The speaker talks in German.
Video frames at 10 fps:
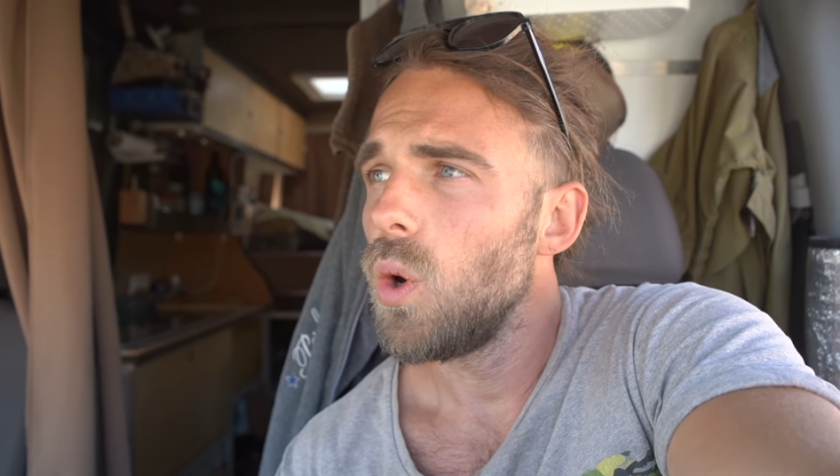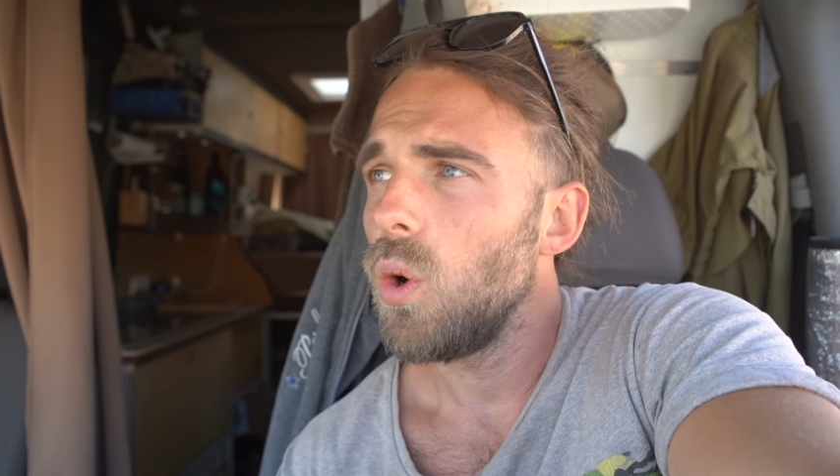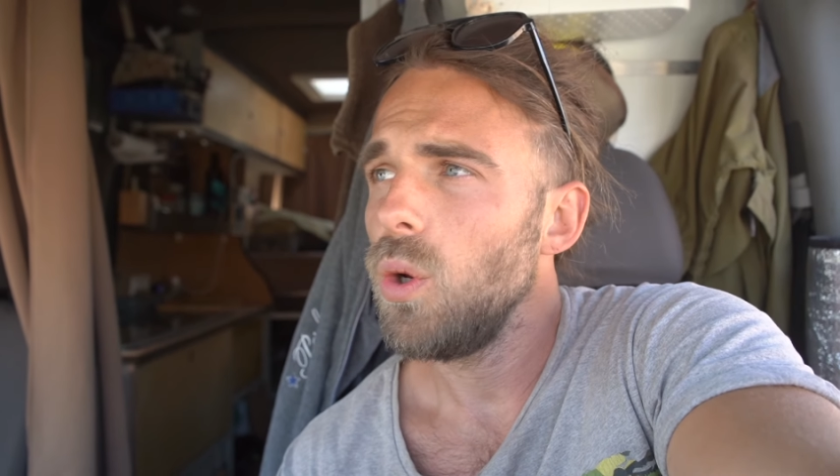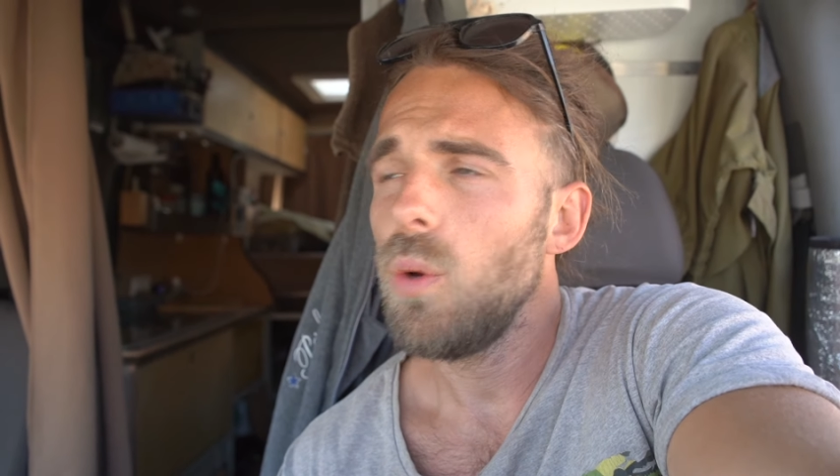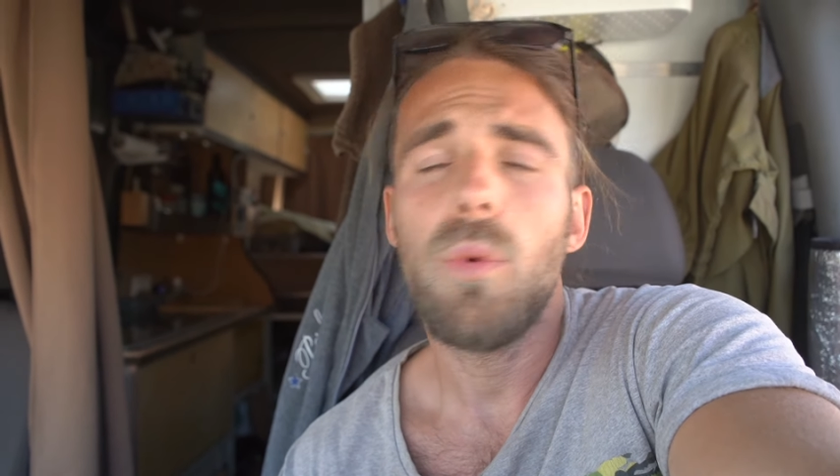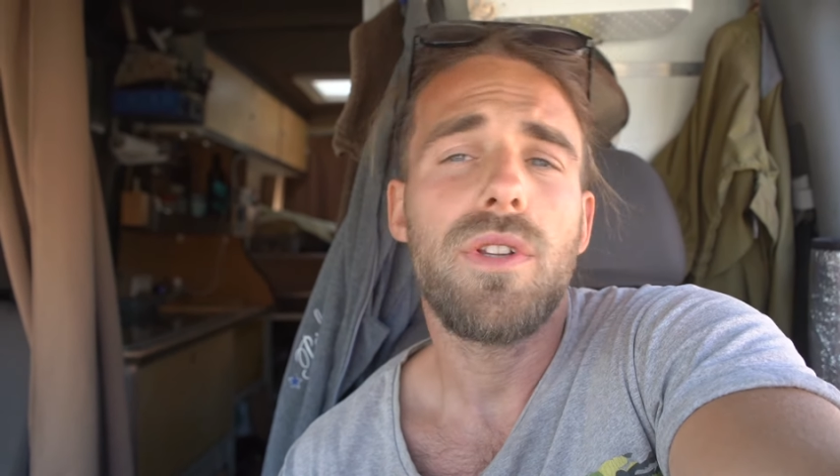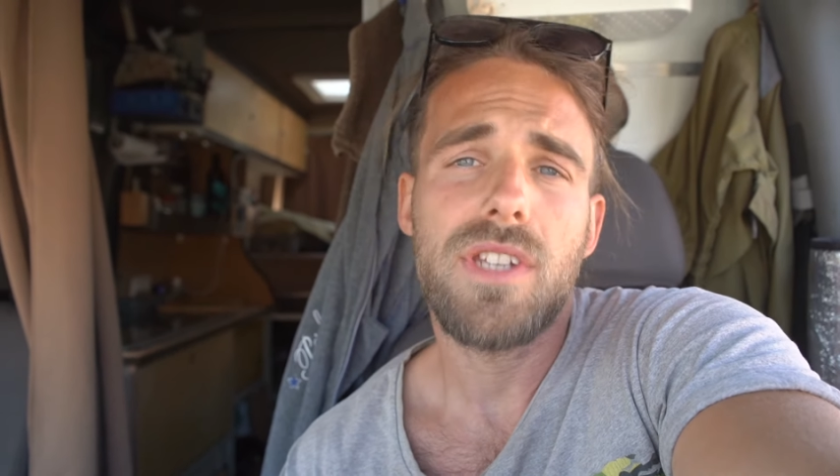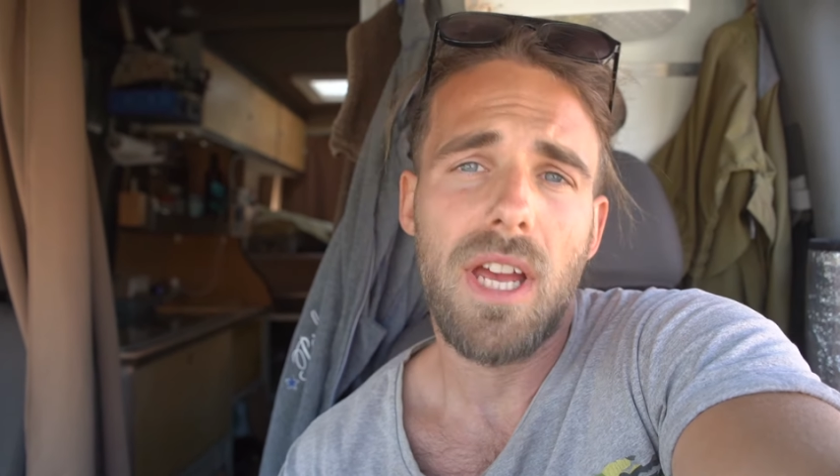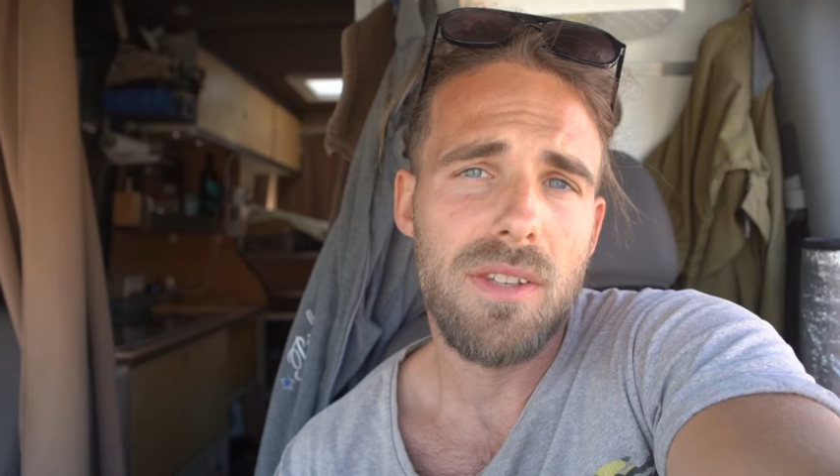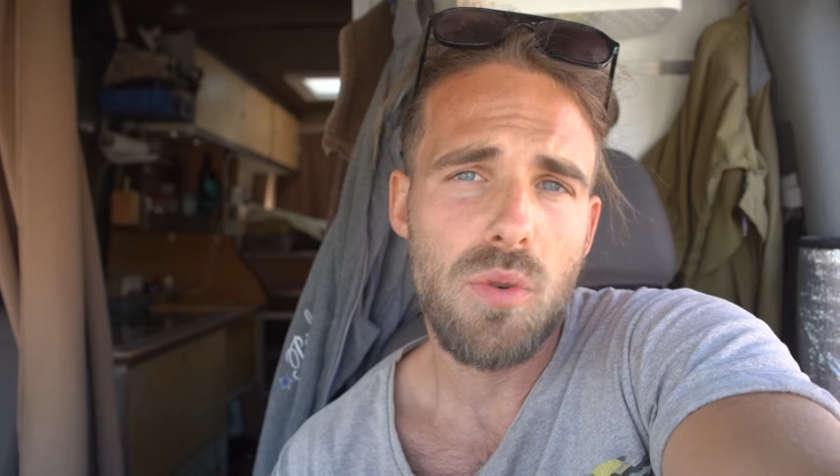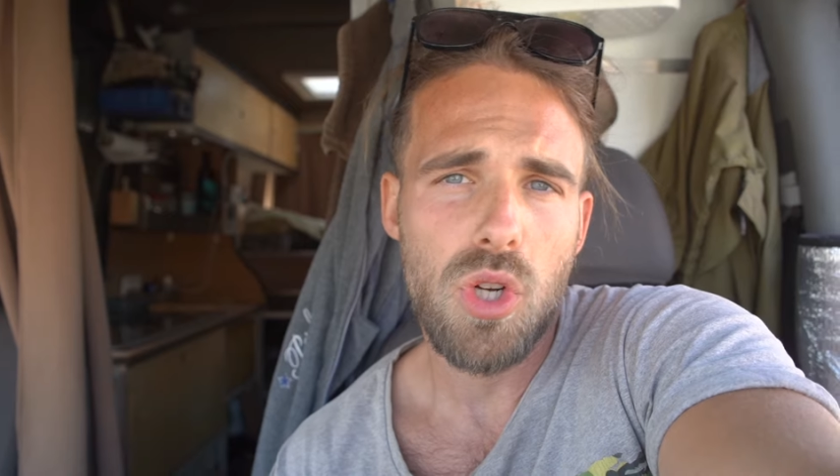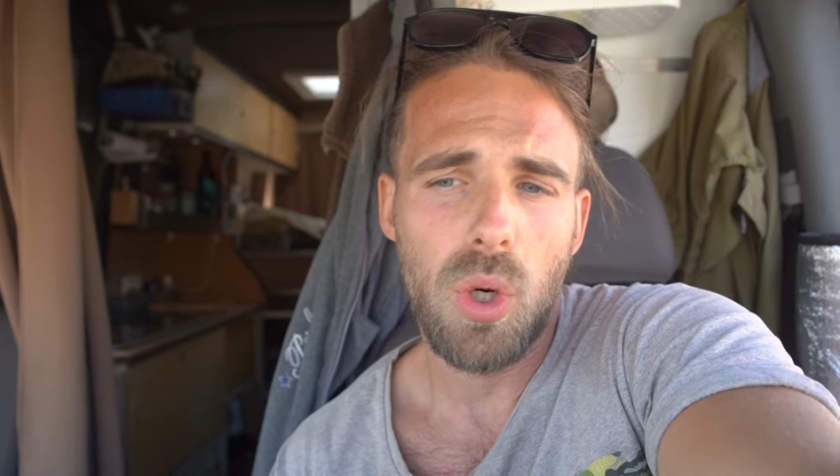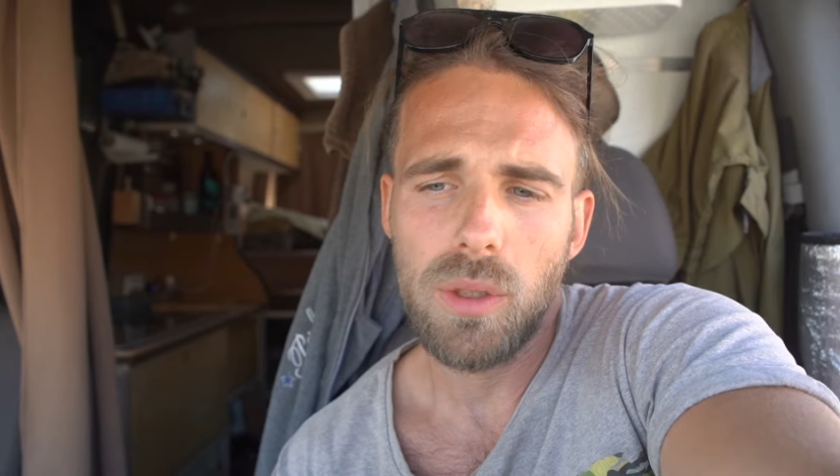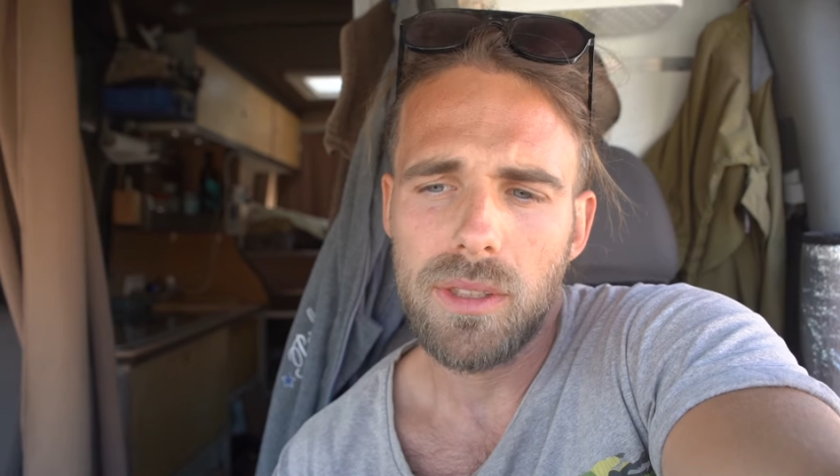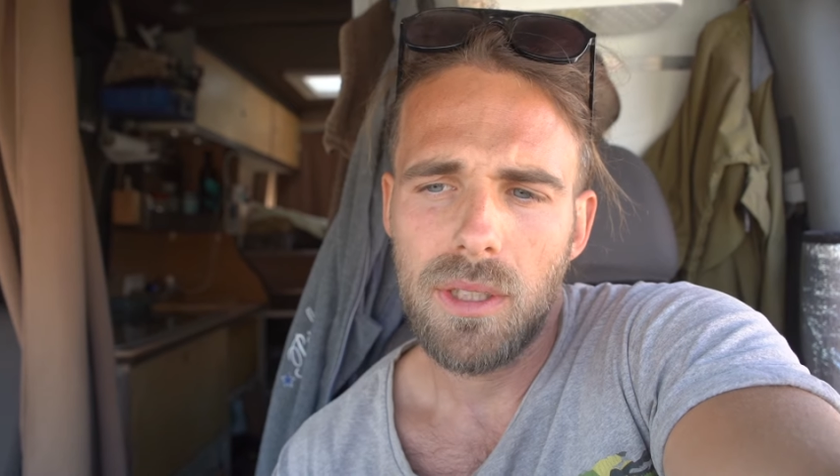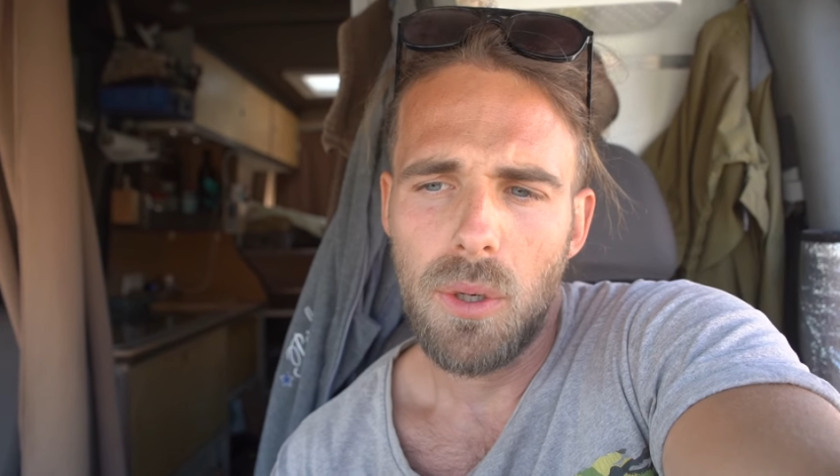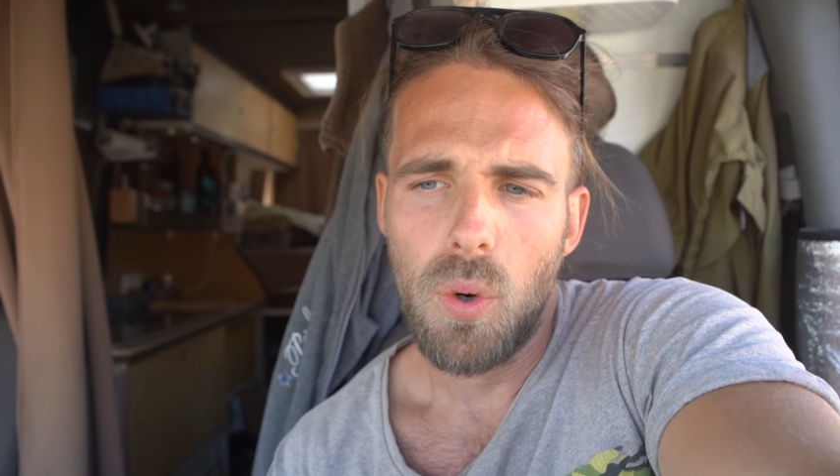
um uns die anzuschauen.